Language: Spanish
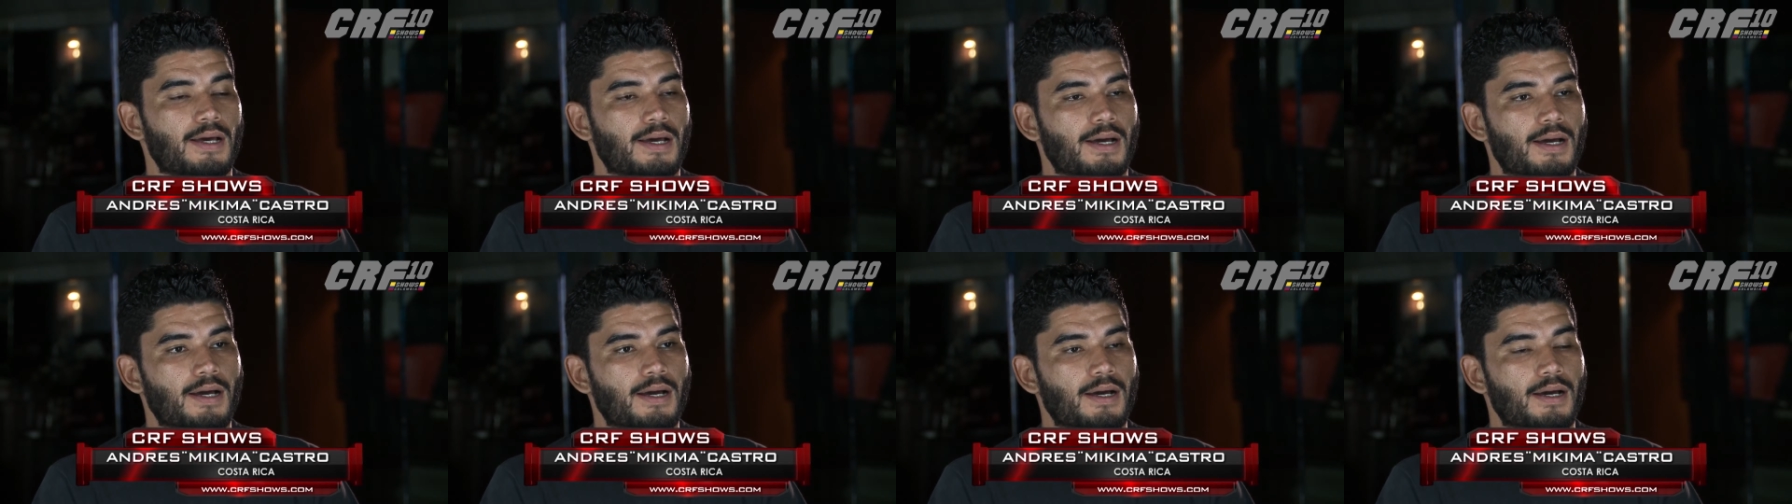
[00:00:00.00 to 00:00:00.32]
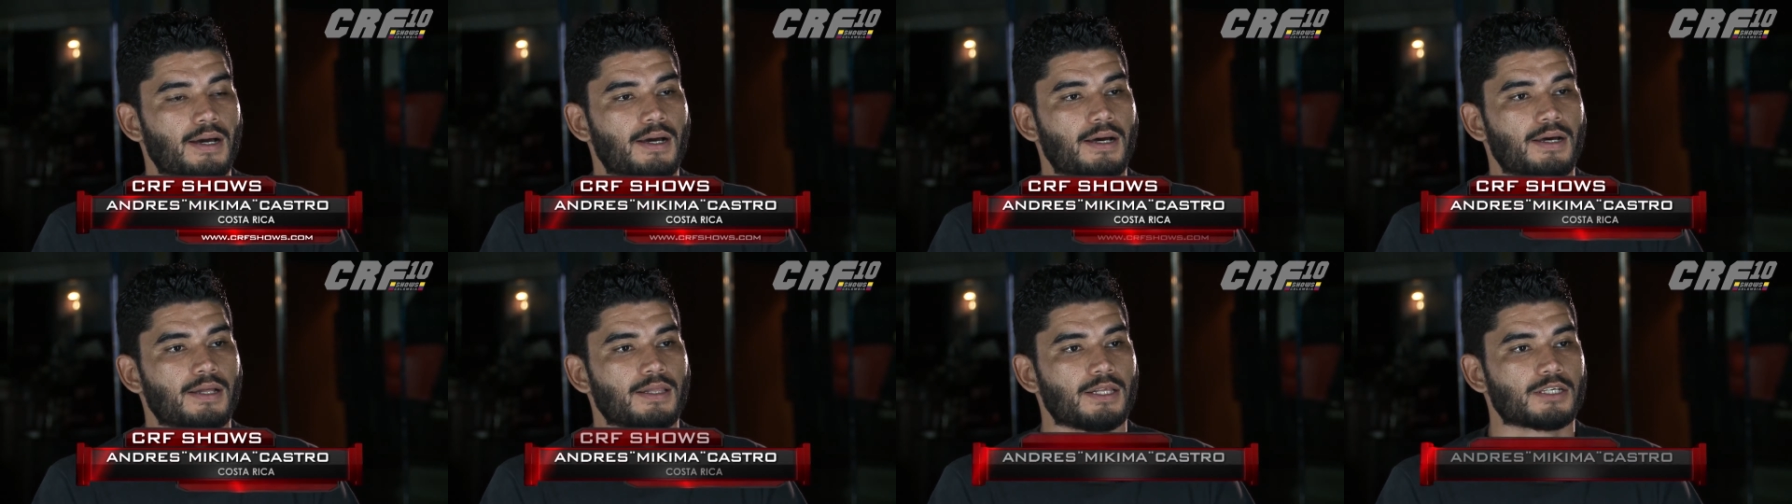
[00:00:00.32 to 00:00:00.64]

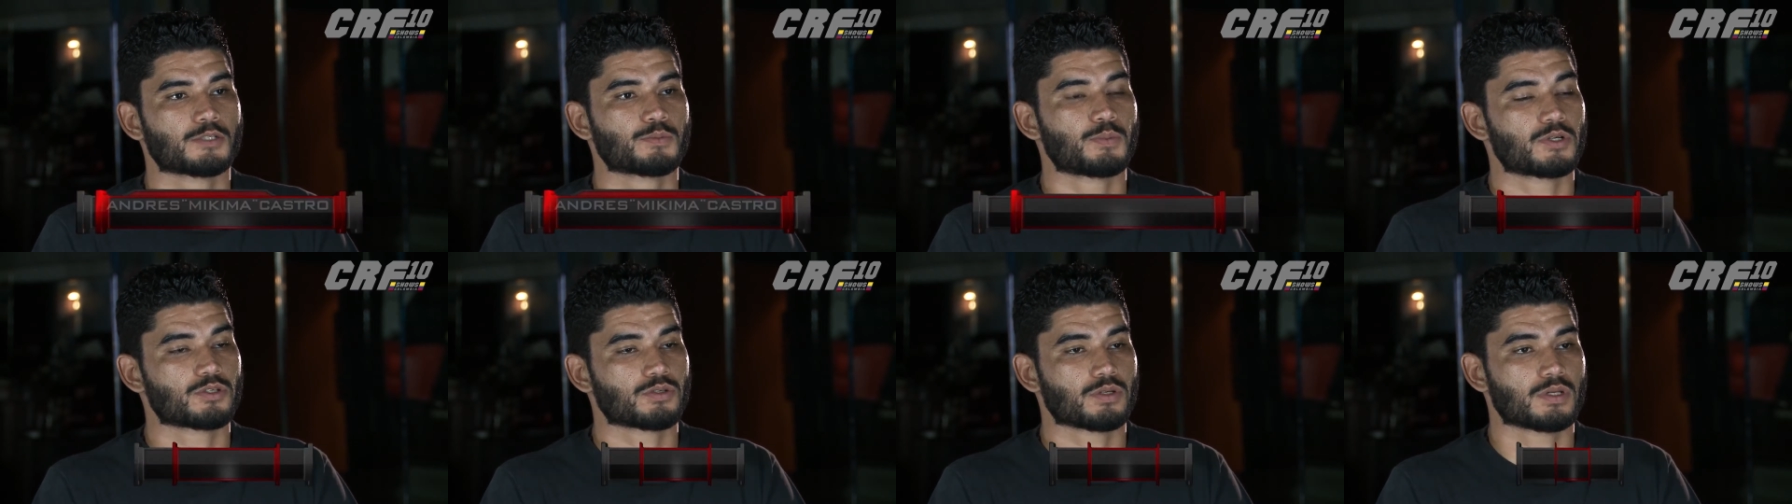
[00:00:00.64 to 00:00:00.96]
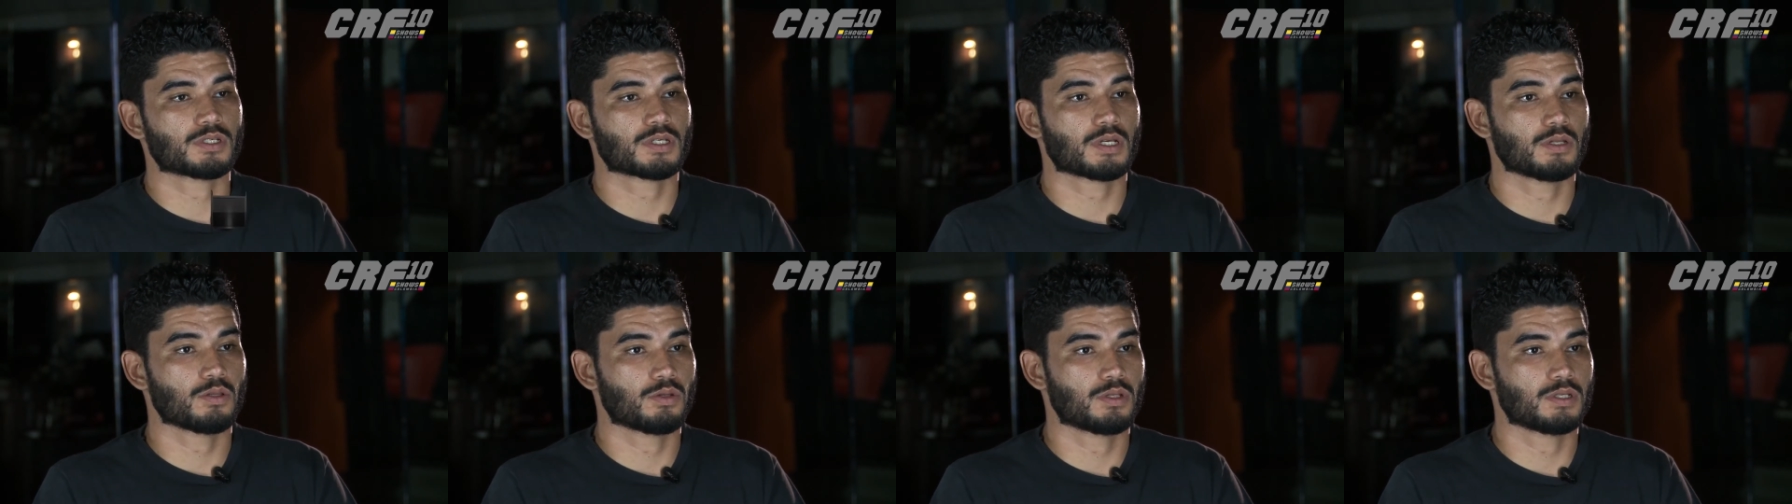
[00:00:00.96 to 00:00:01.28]
a las
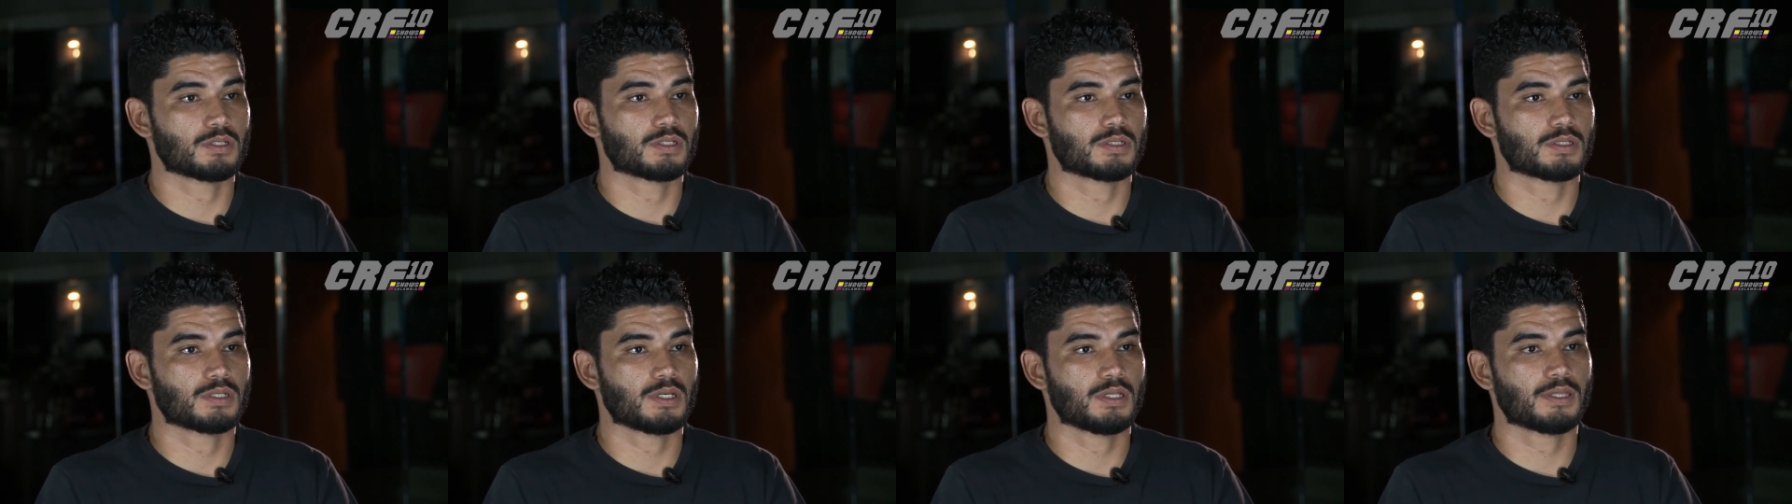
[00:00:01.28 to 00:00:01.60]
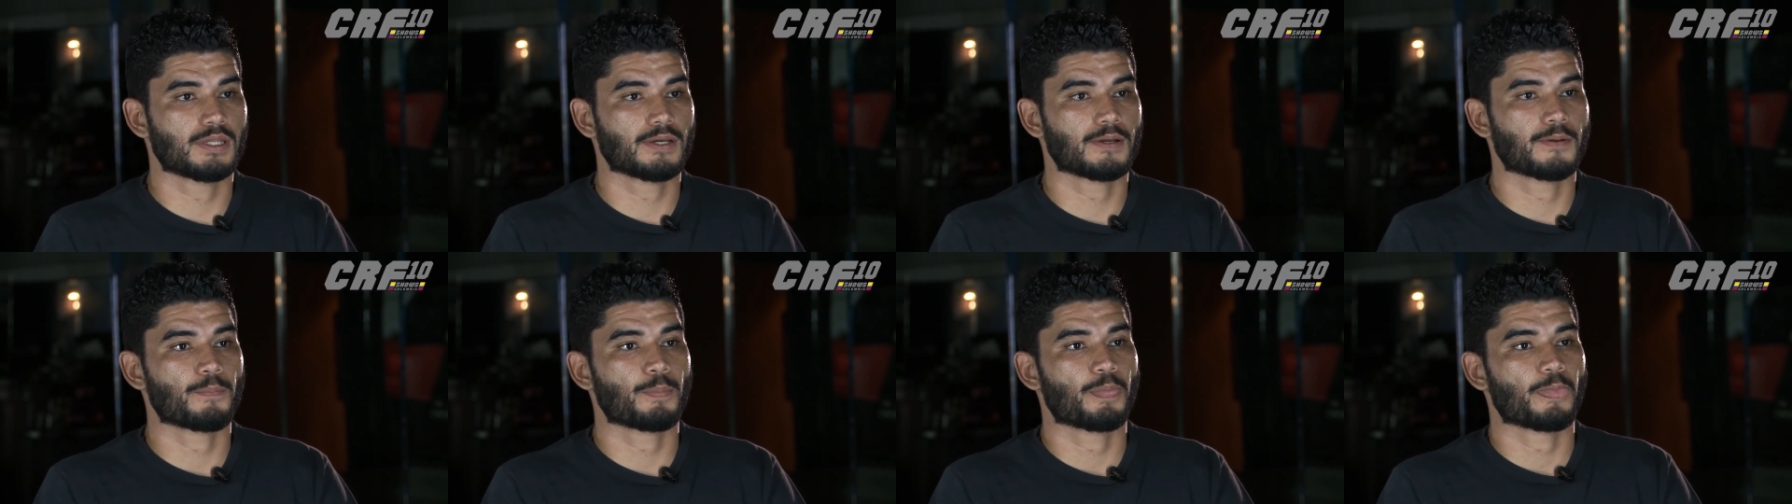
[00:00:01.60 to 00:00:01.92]
personas que lo
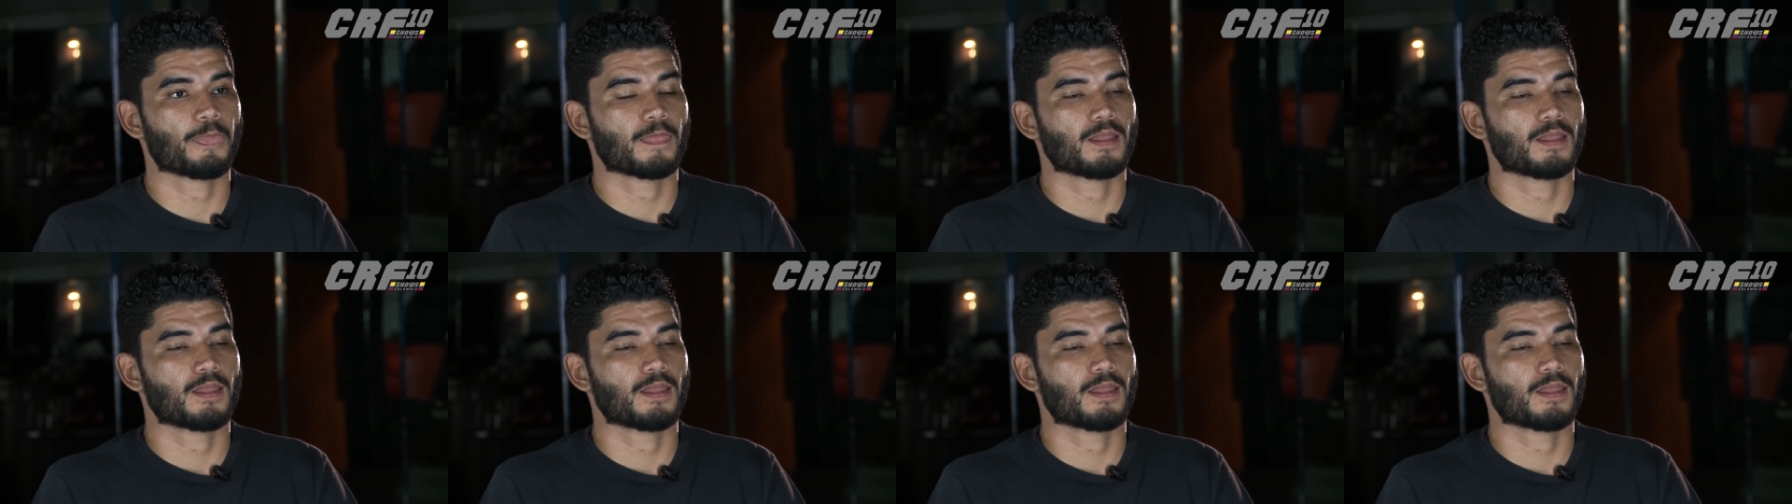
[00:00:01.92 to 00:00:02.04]
necesitan.